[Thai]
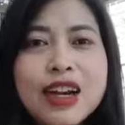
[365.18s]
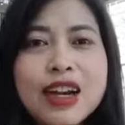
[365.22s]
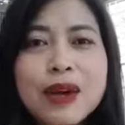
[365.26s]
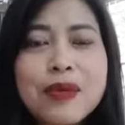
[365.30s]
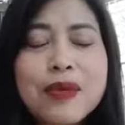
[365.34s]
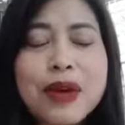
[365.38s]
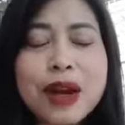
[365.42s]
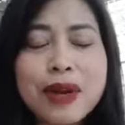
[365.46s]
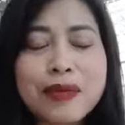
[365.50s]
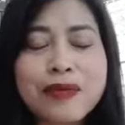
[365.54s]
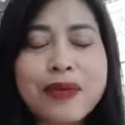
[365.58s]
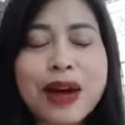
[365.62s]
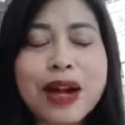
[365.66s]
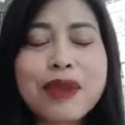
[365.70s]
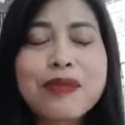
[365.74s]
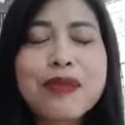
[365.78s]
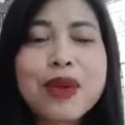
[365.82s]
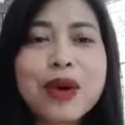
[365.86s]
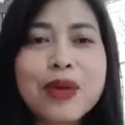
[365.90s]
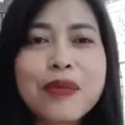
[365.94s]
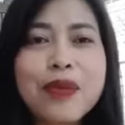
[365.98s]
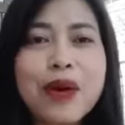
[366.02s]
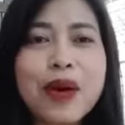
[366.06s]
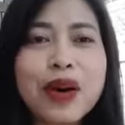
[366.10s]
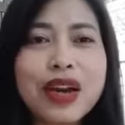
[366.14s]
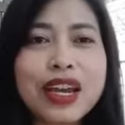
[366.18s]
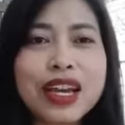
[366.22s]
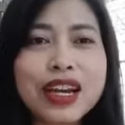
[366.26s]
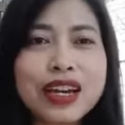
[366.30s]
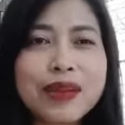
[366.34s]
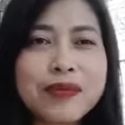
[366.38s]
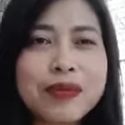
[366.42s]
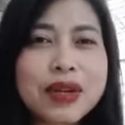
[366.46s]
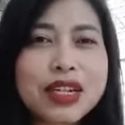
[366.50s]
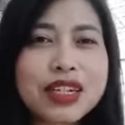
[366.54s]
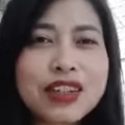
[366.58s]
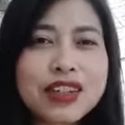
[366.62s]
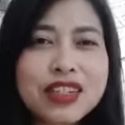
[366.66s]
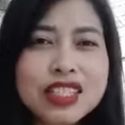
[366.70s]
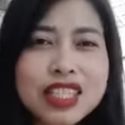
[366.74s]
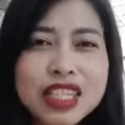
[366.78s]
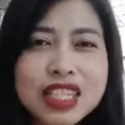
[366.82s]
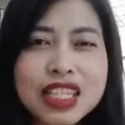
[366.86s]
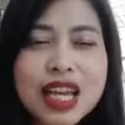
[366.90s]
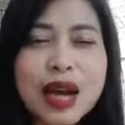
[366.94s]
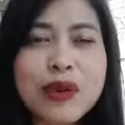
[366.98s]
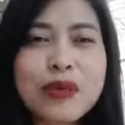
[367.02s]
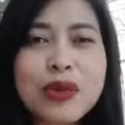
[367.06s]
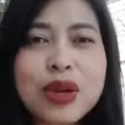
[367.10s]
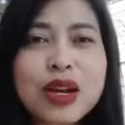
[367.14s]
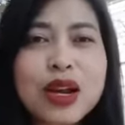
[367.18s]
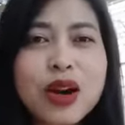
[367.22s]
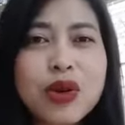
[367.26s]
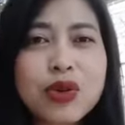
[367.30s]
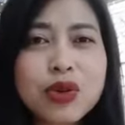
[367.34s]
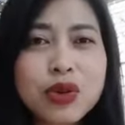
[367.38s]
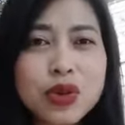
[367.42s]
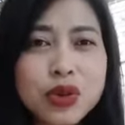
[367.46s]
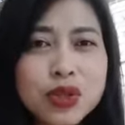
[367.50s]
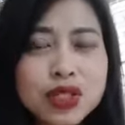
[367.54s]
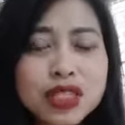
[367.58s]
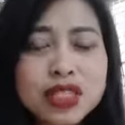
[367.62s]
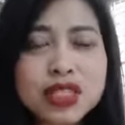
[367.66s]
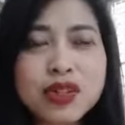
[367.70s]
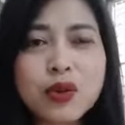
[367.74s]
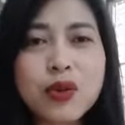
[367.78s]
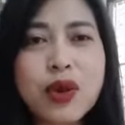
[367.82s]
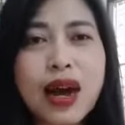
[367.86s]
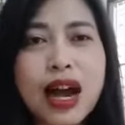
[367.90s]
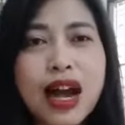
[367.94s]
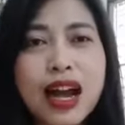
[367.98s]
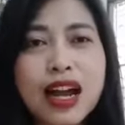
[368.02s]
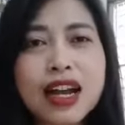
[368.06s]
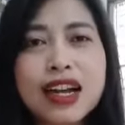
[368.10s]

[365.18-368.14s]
แบ่งปันบ่อยๆอ่ะมันก็จะทำให้เขารู้สึกว่า